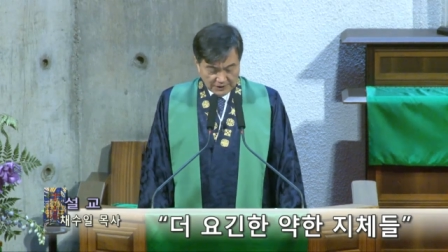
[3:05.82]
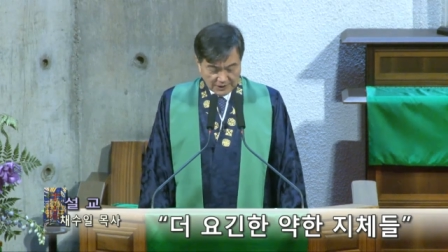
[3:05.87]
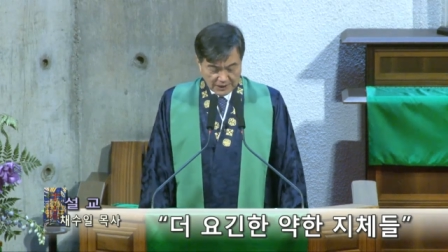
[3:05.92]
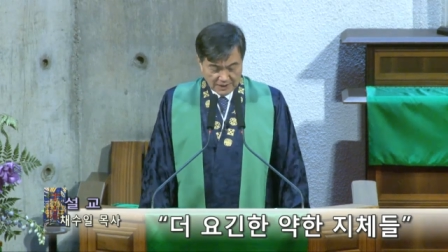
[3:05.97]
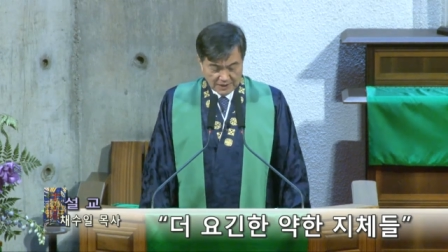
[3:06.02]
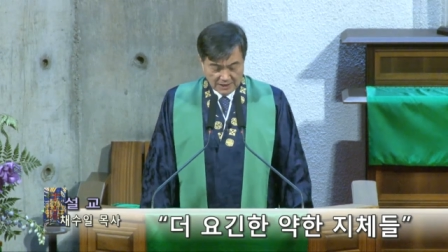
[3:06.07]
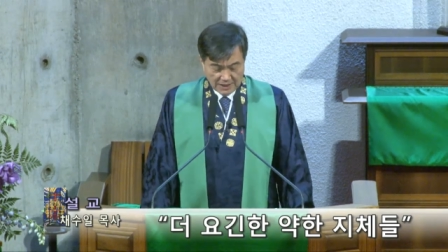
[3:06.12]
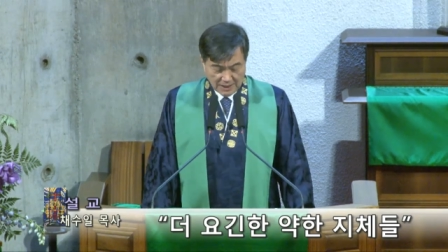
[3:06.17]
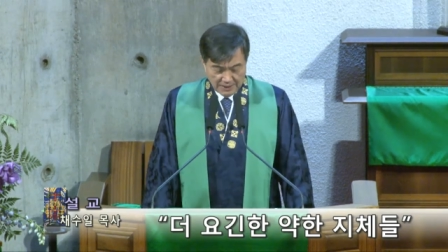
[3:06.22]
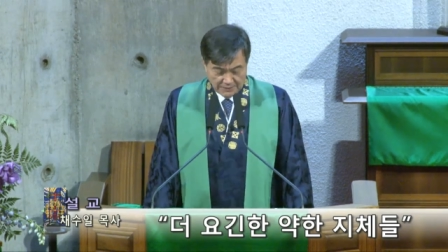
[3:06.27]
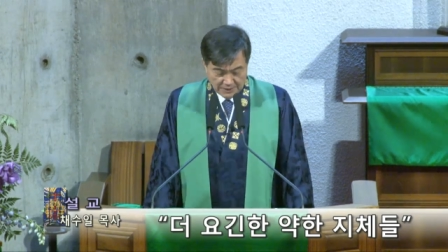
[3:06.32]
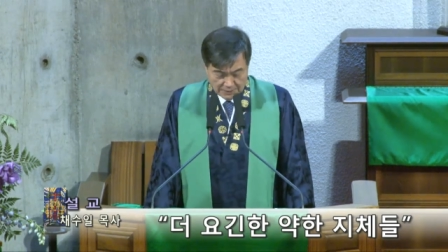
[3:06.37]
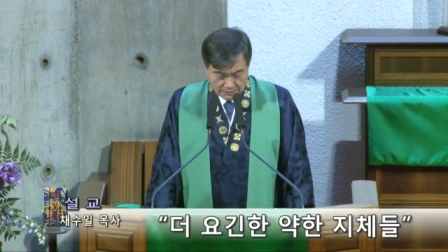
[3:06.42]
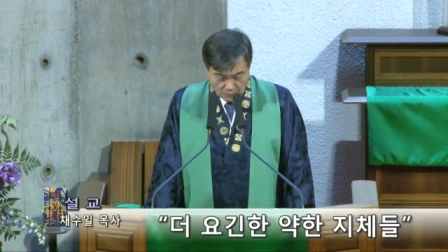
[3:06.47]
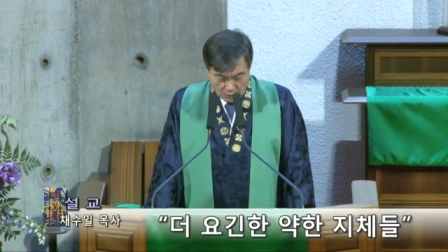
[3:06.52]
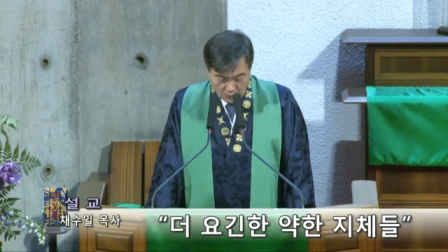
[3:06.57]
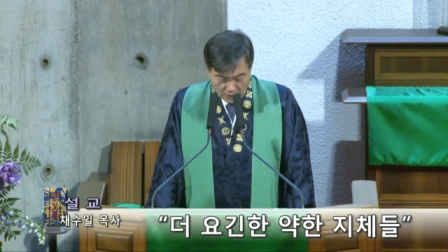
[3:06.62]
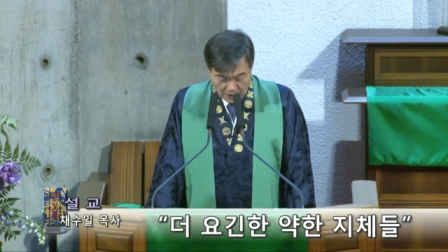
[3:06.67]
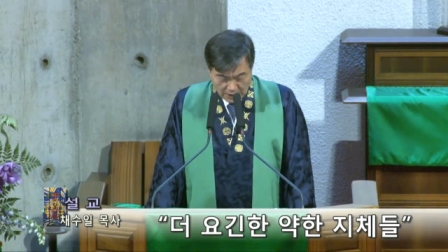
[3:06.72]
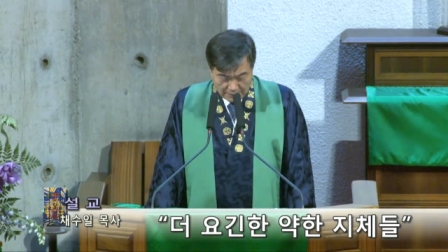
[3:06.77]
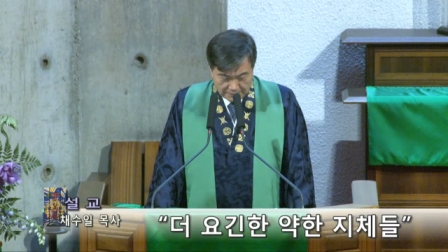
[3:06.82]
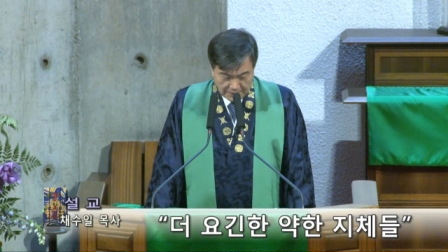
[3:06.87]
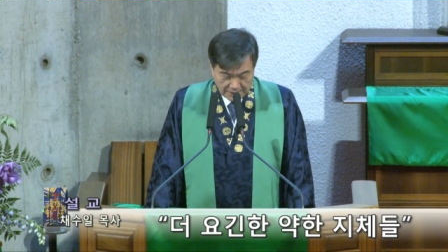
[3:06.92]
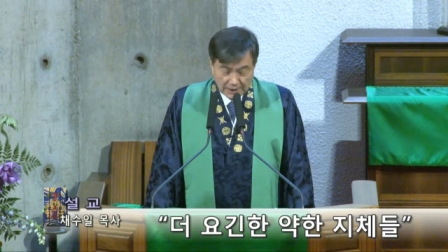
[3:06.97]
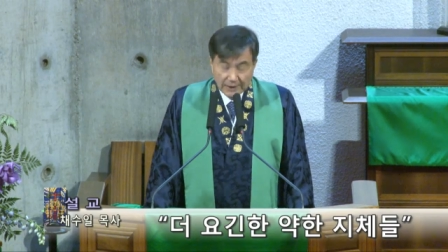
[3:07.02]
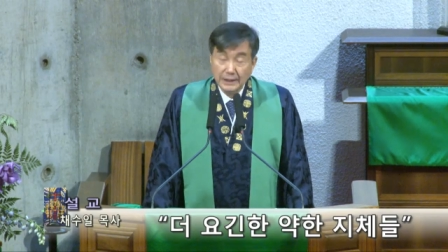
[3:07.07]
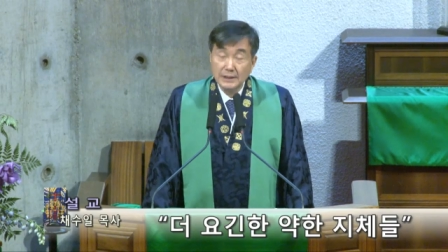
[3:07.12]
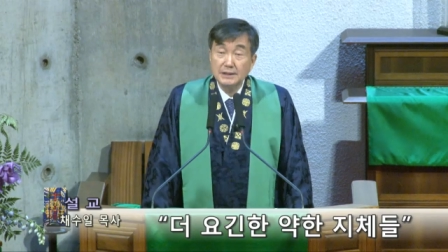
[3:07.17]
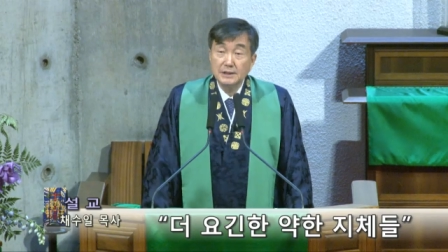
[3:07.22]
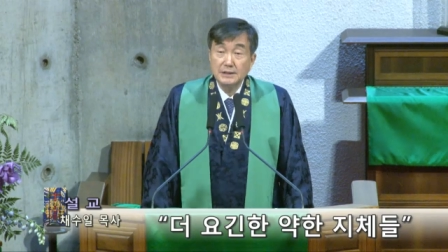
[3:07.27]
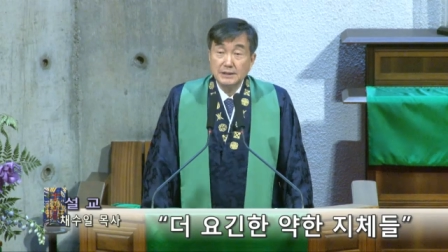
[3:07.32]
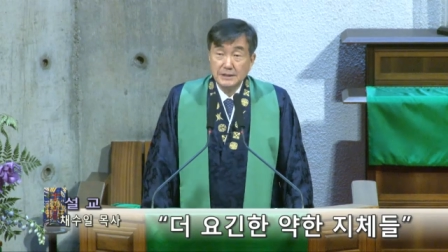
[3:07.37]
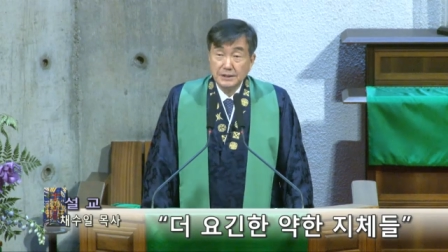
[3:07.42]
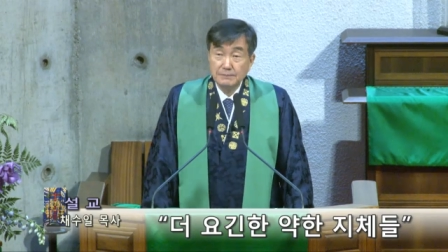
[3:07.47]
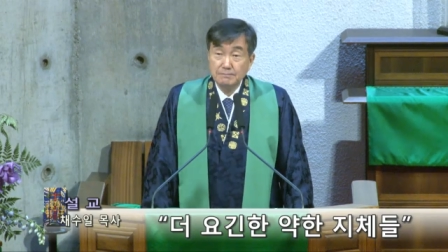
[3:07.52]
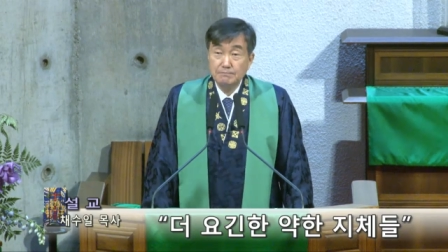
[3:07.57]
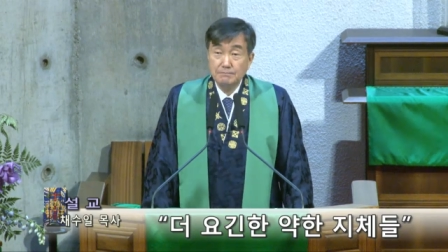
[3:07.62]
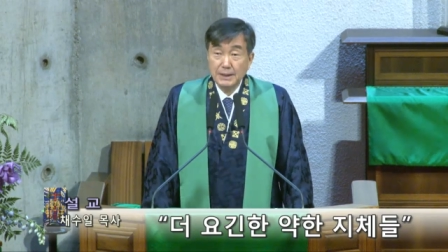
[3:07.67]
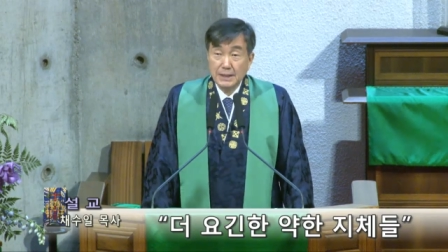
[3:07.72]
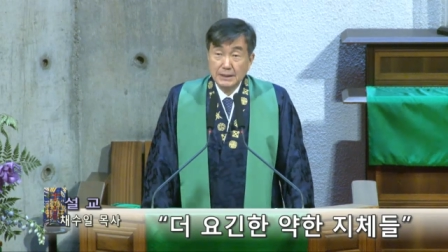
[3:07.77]
참가하면 몸값이
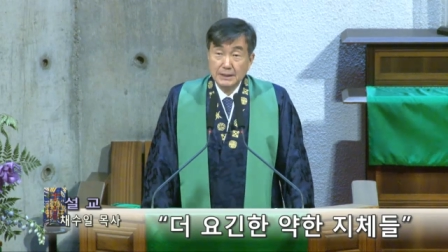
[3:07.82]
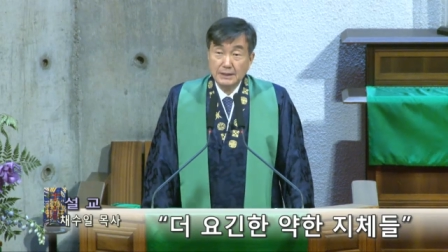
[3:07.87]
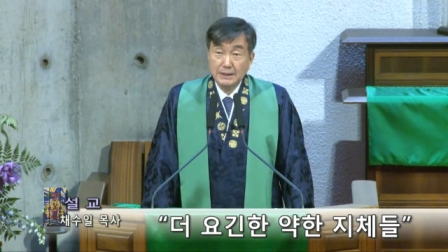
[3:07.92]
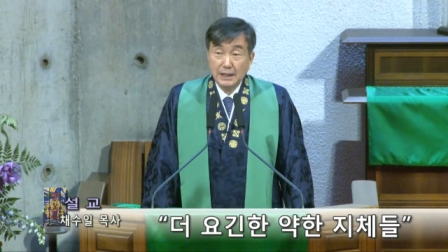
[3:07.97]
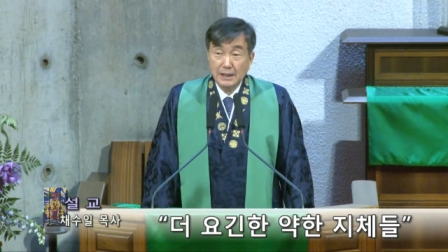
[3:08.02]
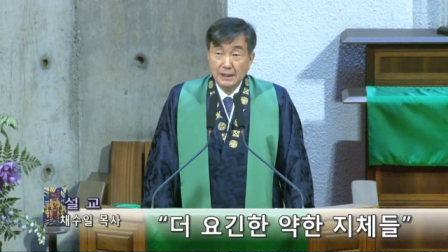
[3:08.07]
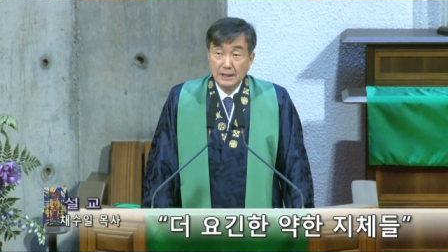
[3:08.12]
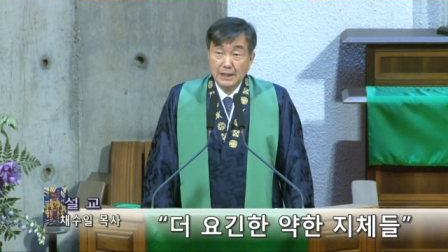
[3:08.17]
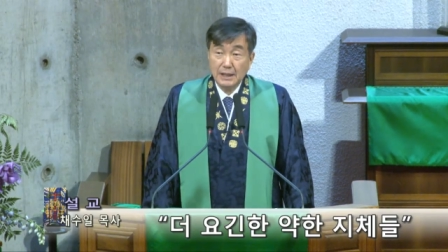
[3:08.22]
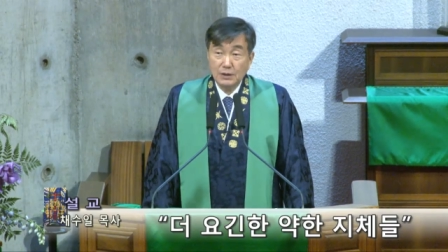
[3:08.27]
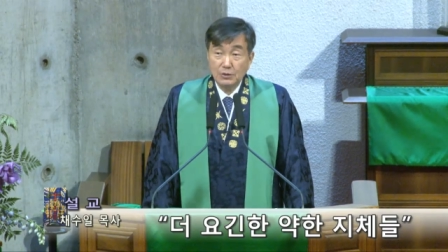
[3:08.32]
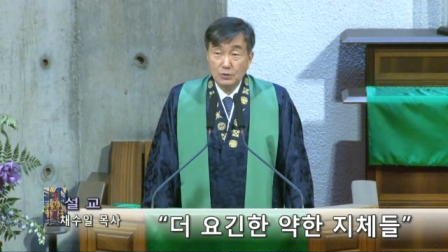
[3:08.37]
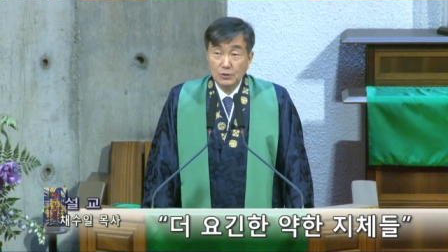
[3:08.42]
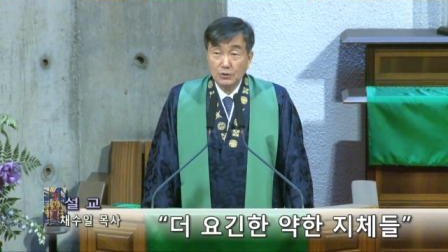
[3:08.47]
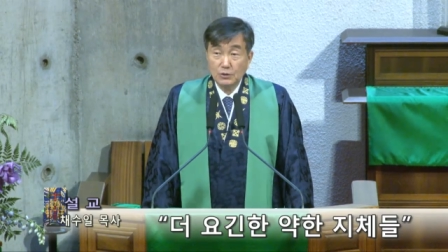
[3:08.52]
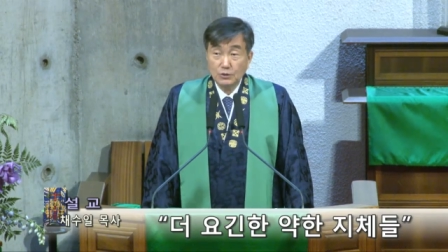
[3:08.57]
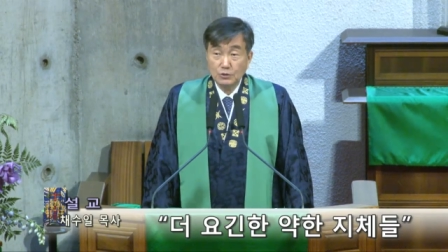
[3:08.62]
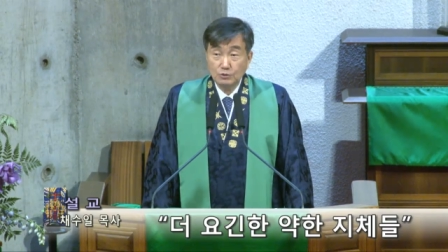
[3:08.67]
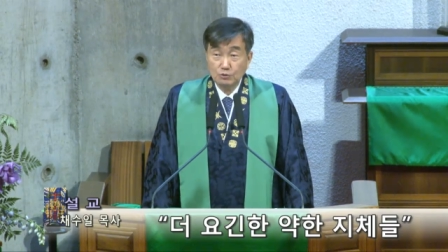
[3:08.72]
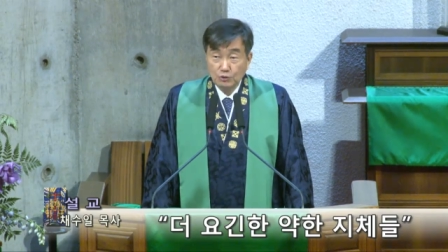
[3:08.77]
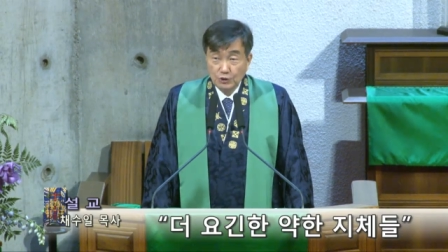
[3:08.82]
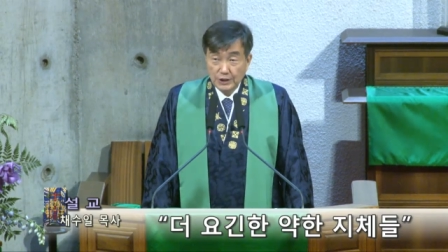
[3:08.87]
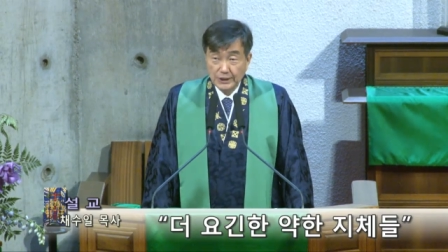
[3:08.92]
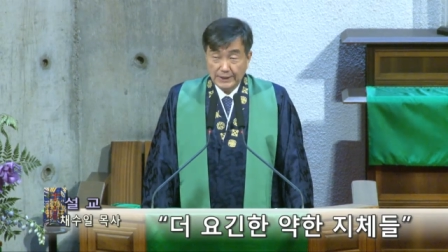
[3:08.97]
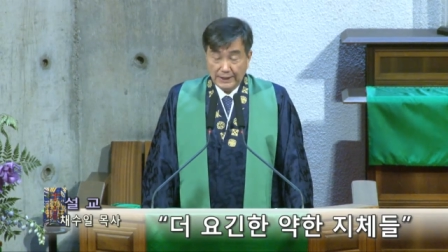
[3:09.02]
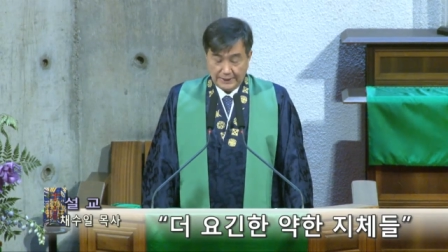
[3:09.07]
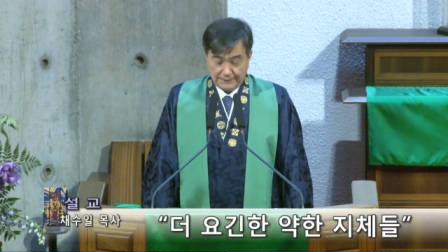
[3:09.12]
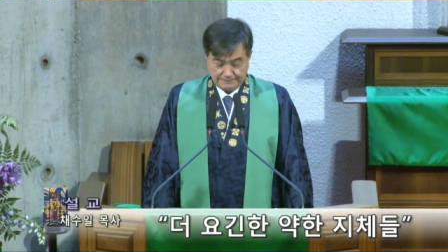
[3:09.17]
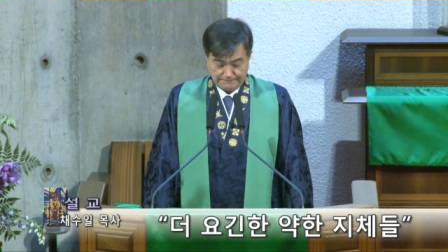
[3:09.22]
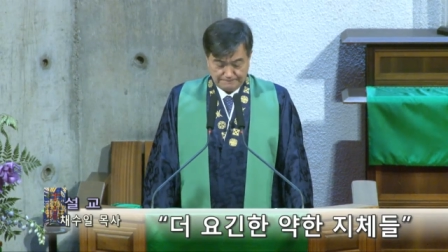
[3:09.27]
10만 달러로 뛴다.